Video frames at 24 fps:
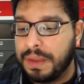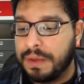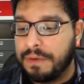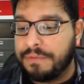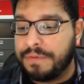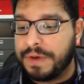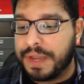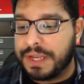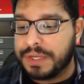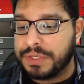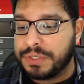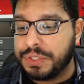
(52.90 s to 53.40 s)

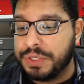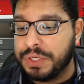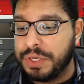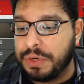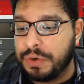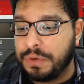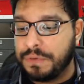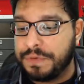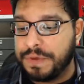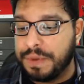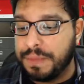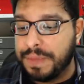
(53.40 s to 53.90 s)
Fala
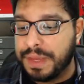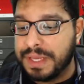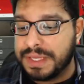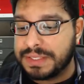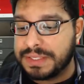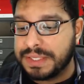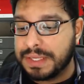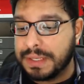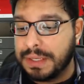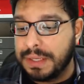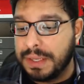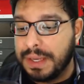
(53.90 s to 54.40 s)
Chico,
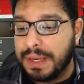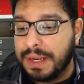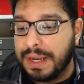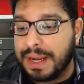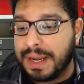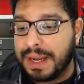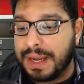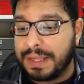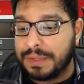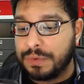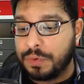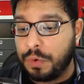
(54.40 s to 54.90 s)
firmeza?
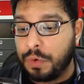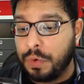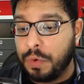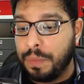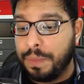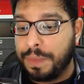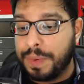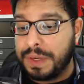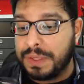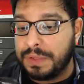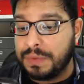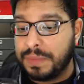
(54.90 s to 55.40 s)
Cara, tô
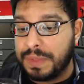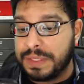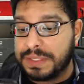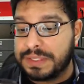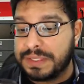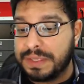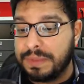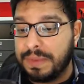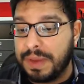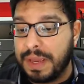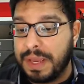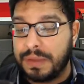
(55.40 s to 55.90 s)
comprando uma
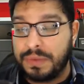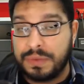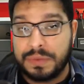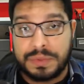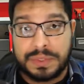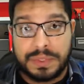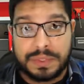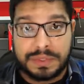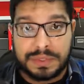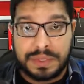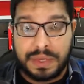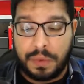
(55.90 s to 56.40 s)
CBR
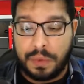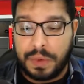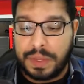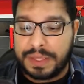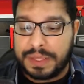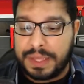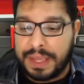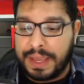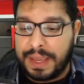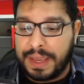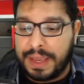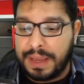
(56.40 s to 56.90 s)

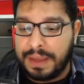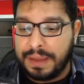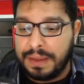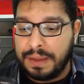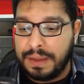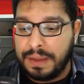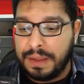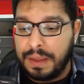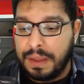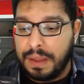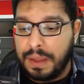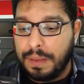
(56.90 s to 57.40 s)
250R,
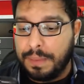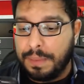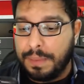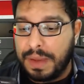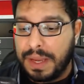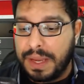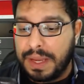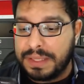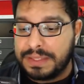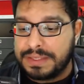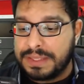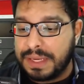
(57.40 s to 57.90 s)

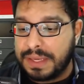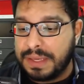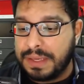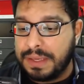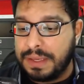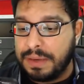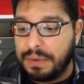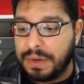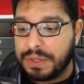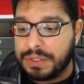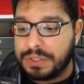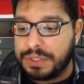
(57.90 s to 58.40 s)
mas
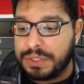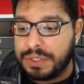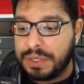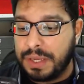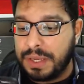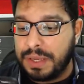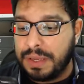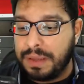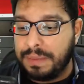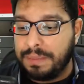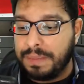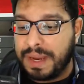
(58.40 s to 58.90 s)
aqui eu
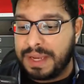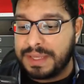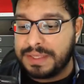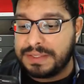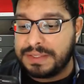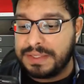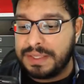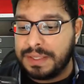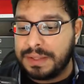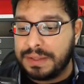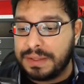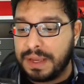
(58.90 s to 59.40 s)
achei
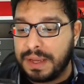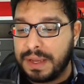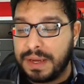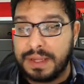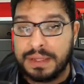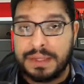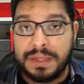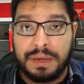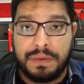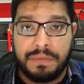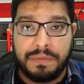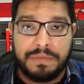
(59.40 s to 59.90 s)
mais íntegra,
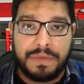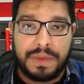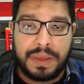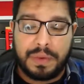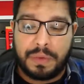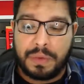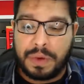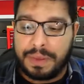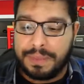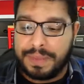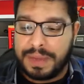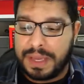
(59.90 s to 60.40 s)
não vem
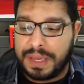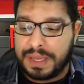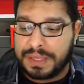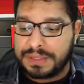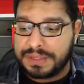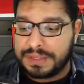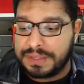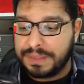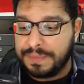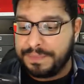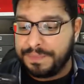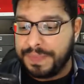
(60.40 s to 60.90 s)
com
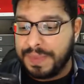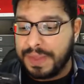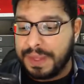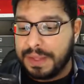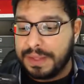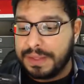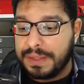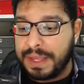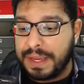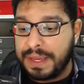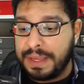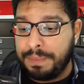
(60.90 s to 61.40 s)
ABS.
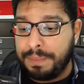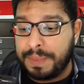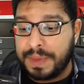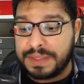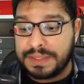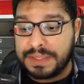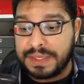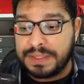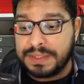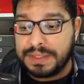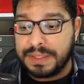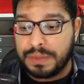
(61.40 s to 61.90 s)
Daí
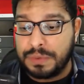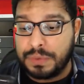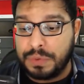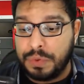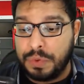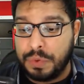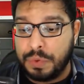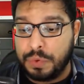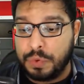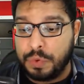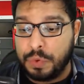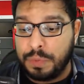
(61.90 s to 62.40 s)
pesquisando no
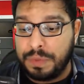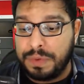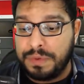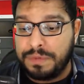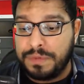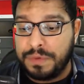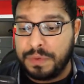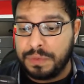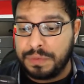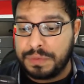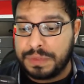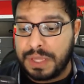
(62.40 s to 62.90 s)
YouTube
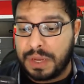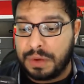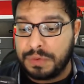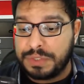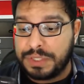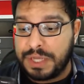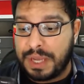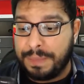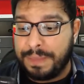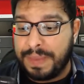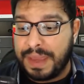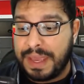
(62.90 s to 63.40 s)
vi um tal
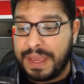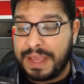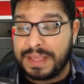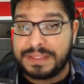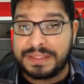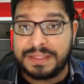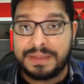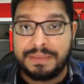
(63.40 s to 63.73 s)
de ABS